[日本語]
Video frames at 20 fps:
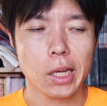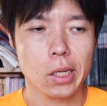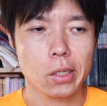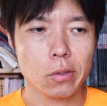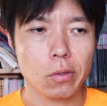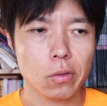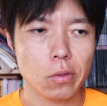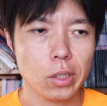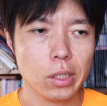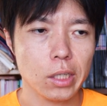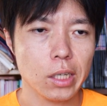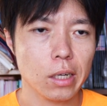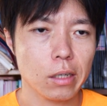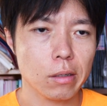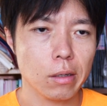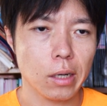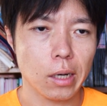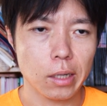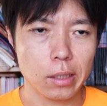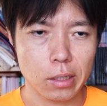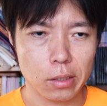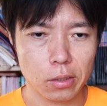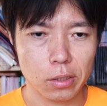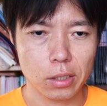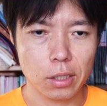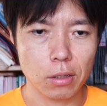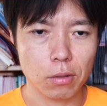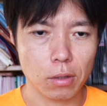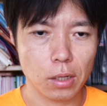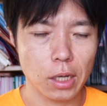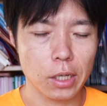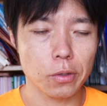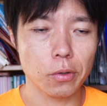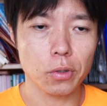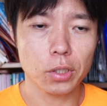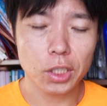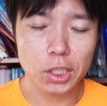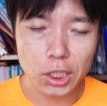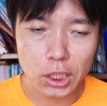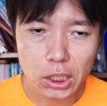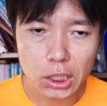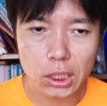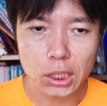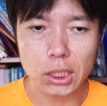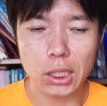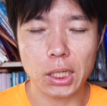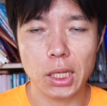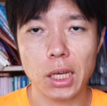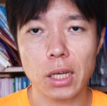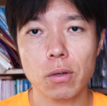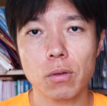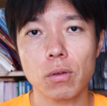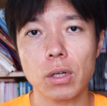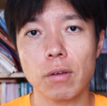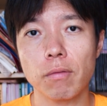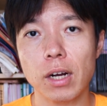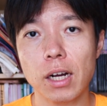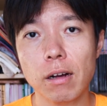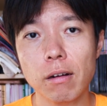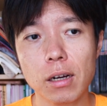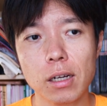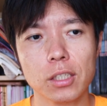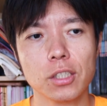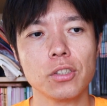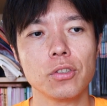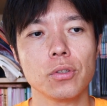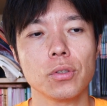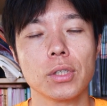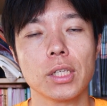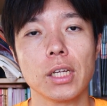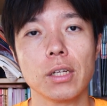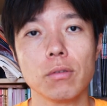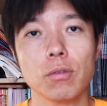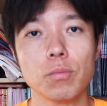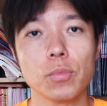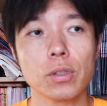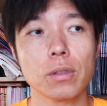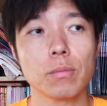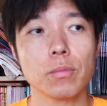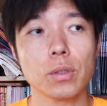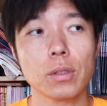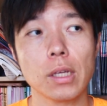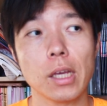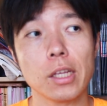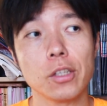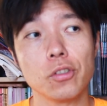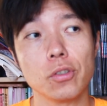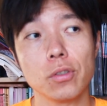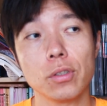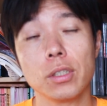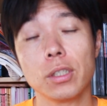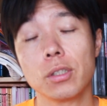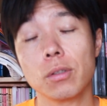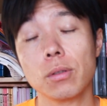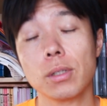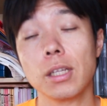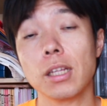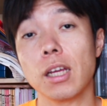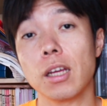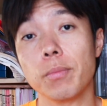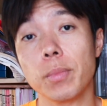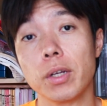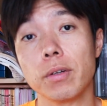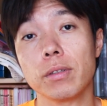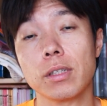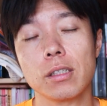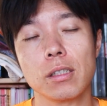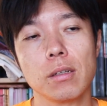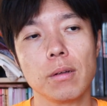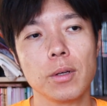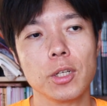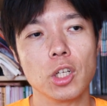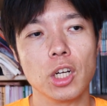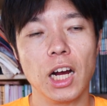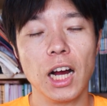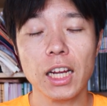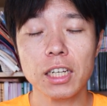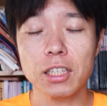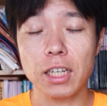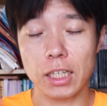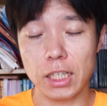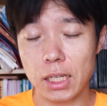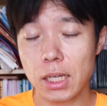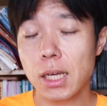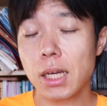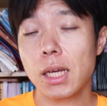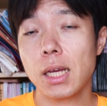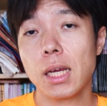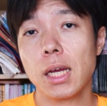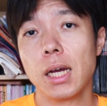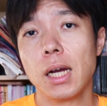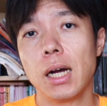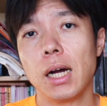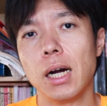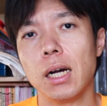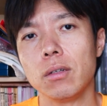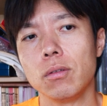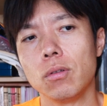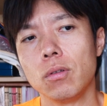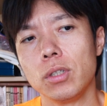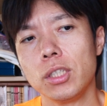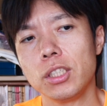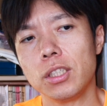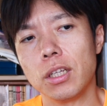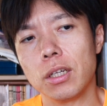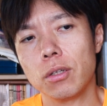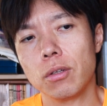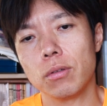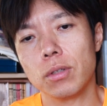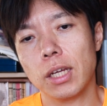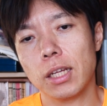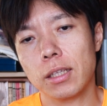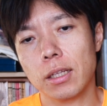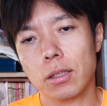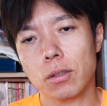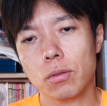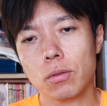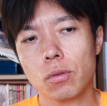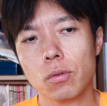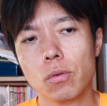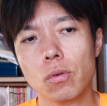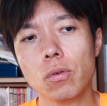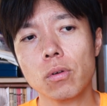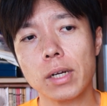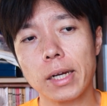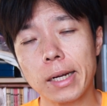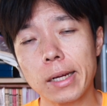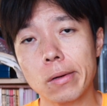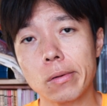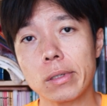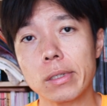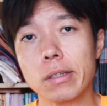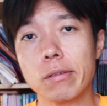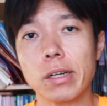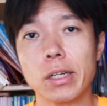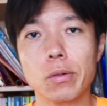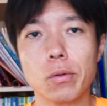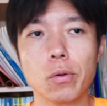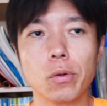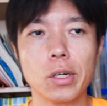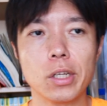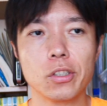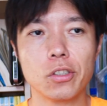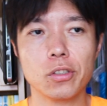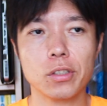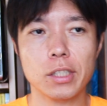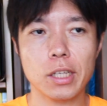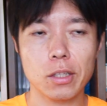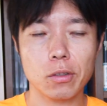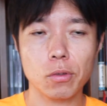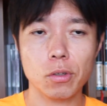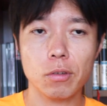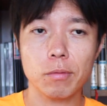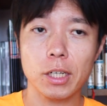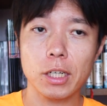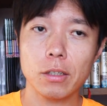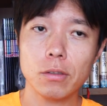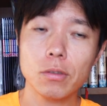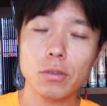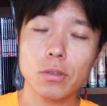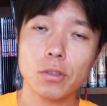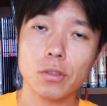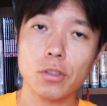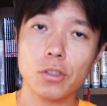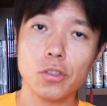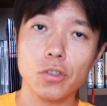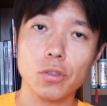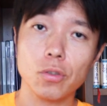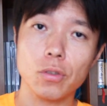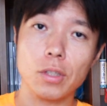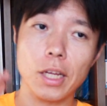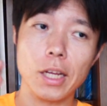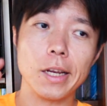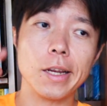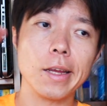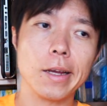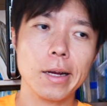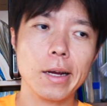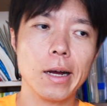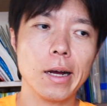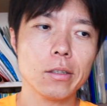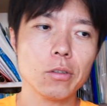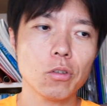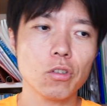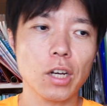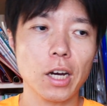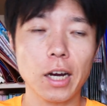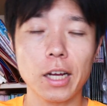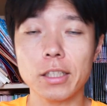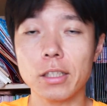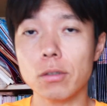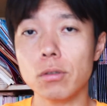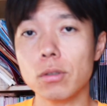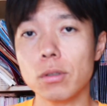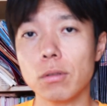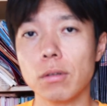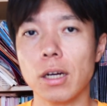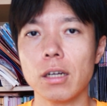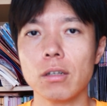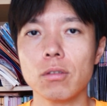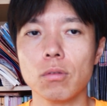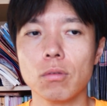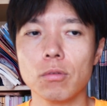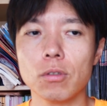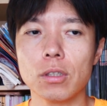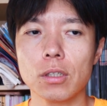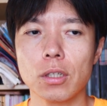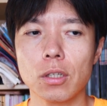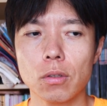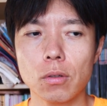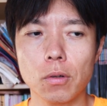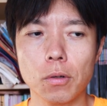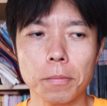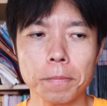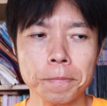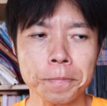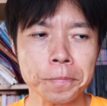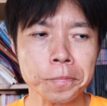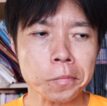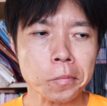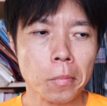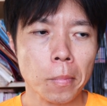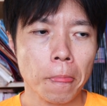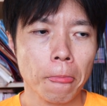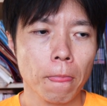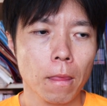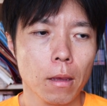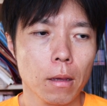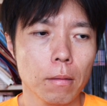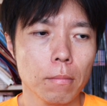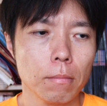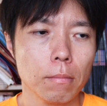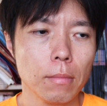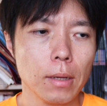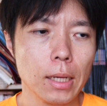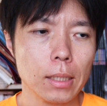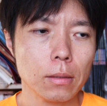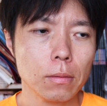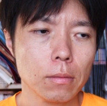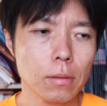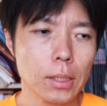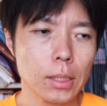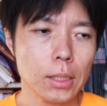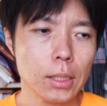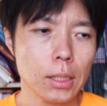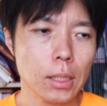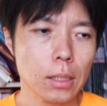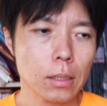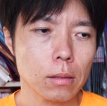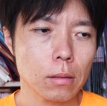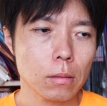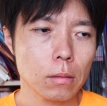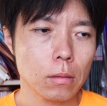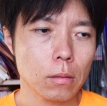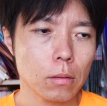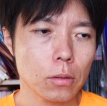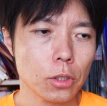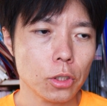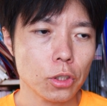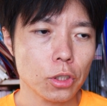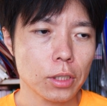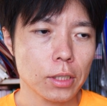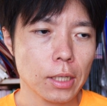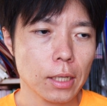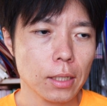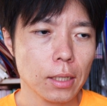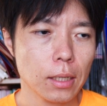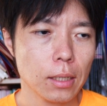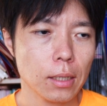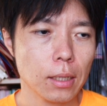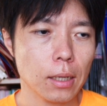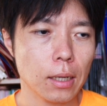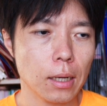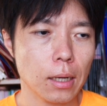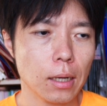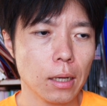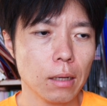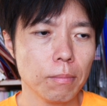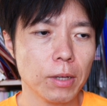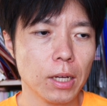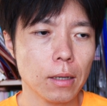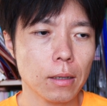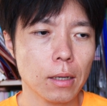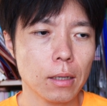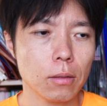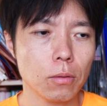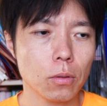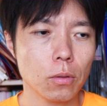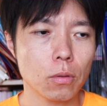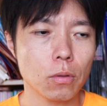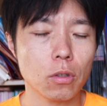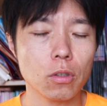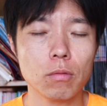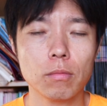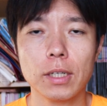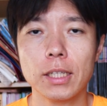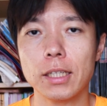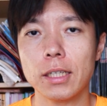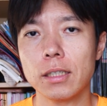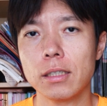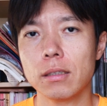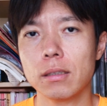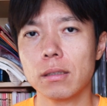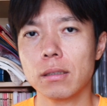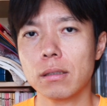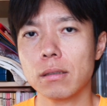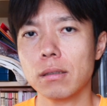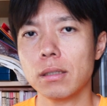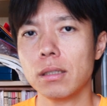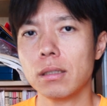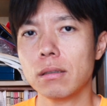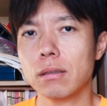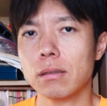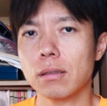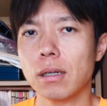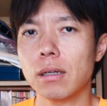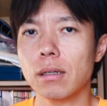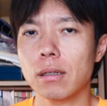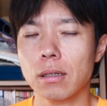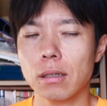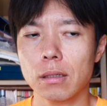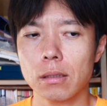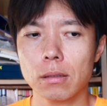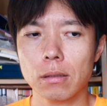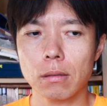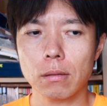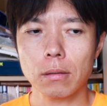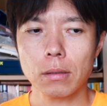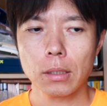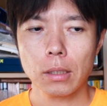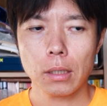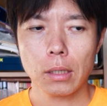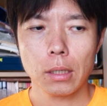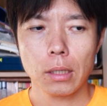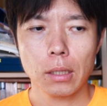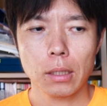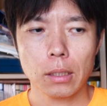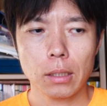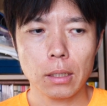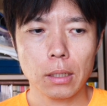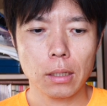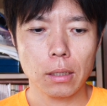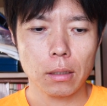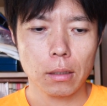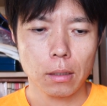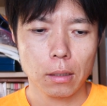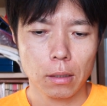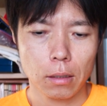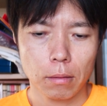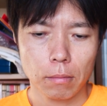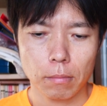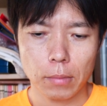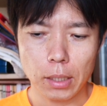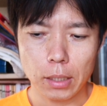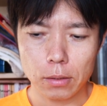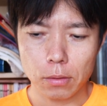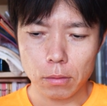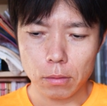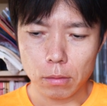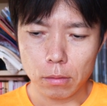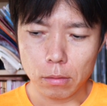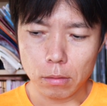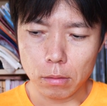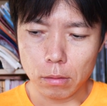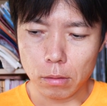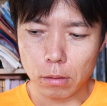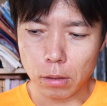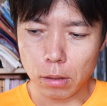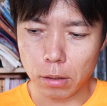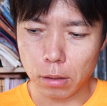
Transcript: その医学が発達したとかより心身が健康な若々しい状態を、えー、1世代前2世代前がはるかにあの維持できるようになったっていうところからいわゆる高齢出産と呼ばれる水準の年齢がどんどん上がってるってあると思うんですけどまあとはいえその出産年齢が上がれば上がるほど子供はでき作りにくくなるわけですよでまあその